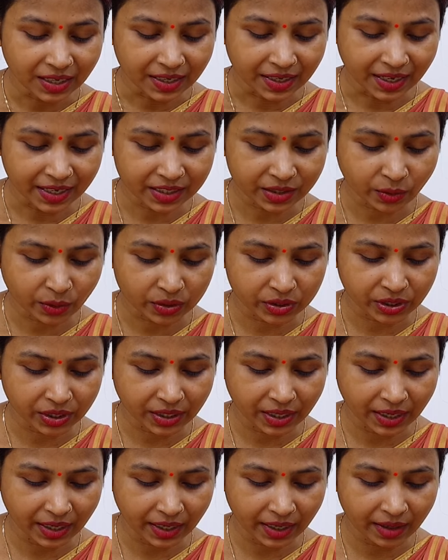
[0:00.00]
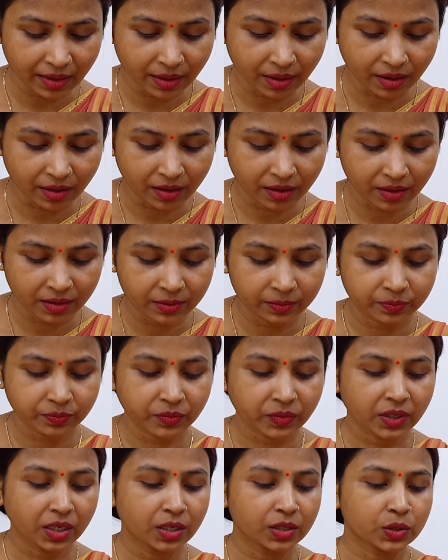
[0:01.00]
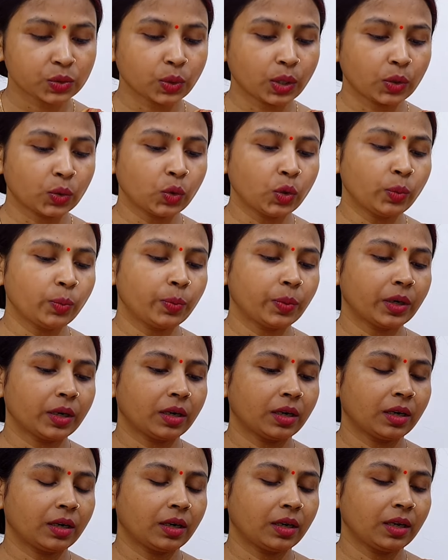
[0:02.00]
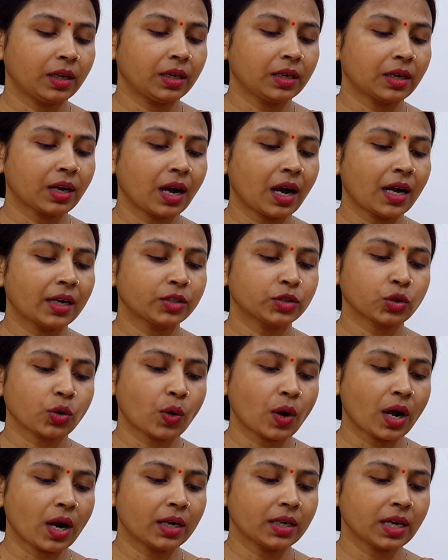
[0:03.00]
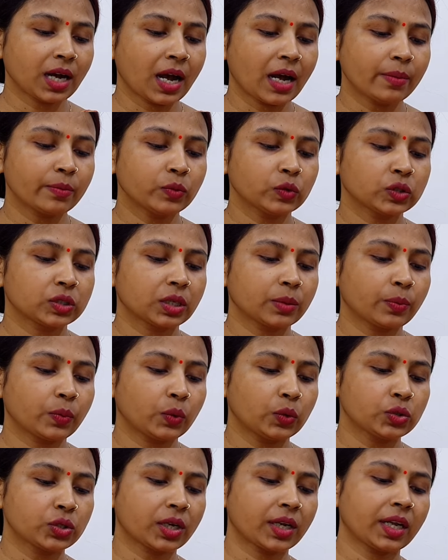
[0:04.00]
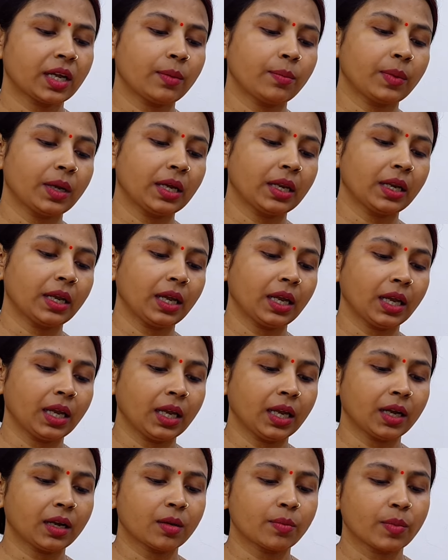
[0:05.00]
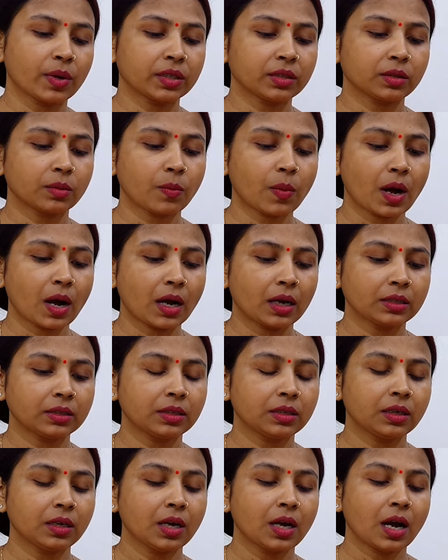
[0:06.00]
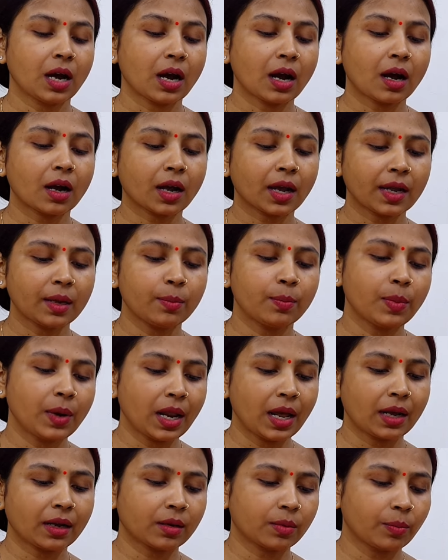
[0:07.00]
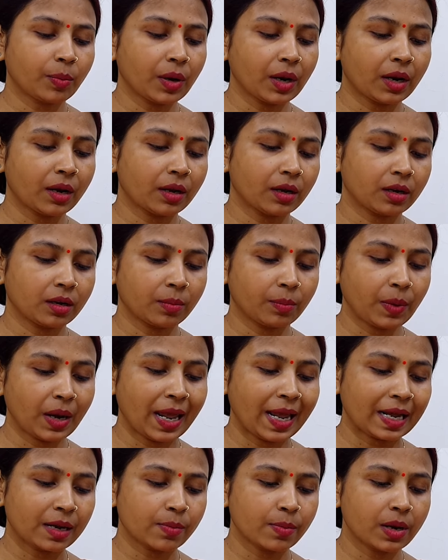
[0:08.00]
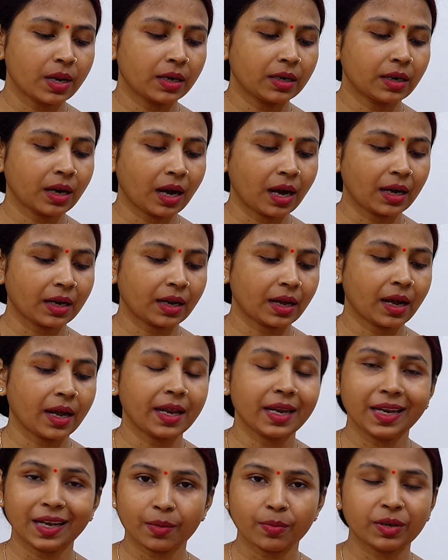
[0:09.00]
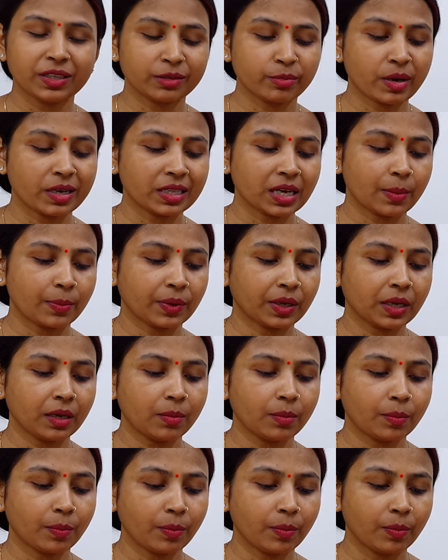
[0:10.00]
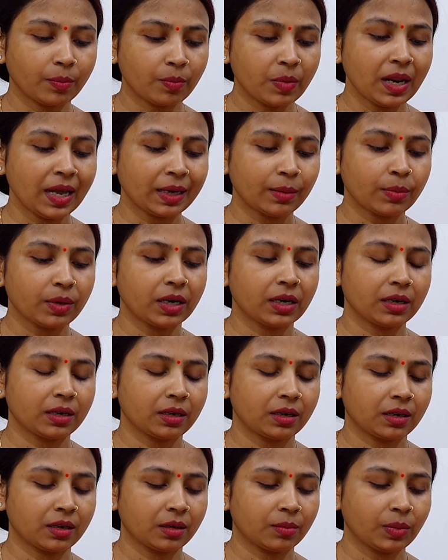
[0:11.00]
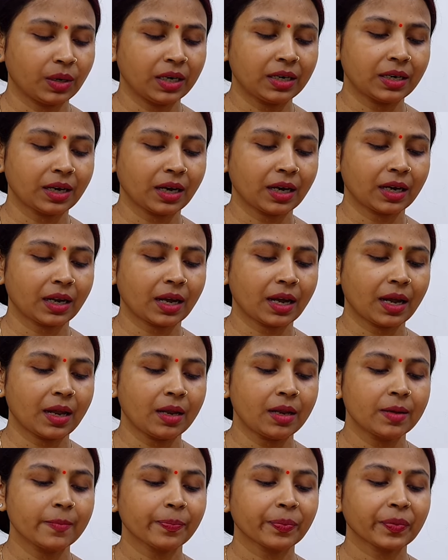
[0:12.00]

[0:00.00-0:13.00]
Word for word: नेक्स्ट क्वेश्चन है आ, स्वरूप ललकार चौहान आप मुझसे पूछ रहे हैं मेरे एक मंथ बाद आ गए ब्लैक ब्ल, ब्लैक ब्लड आ रहा है एक मंथ बाद आपके ब्लैक ब्लड ब्लड आ रहा है